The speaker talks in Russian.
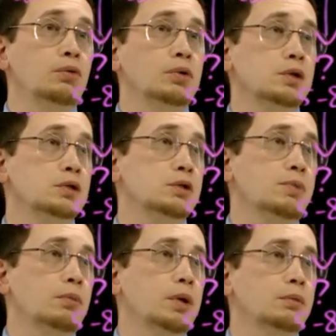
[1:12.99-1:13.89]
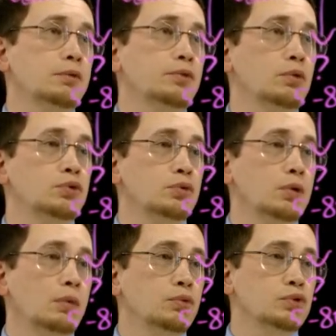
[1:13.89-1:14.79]
У нас здесь проблема в том, что
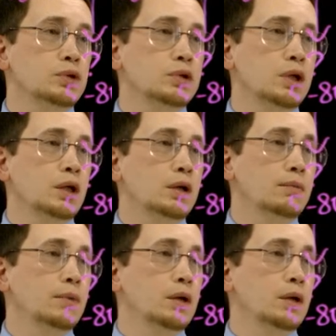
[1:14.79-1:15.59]
нам нужны деньги.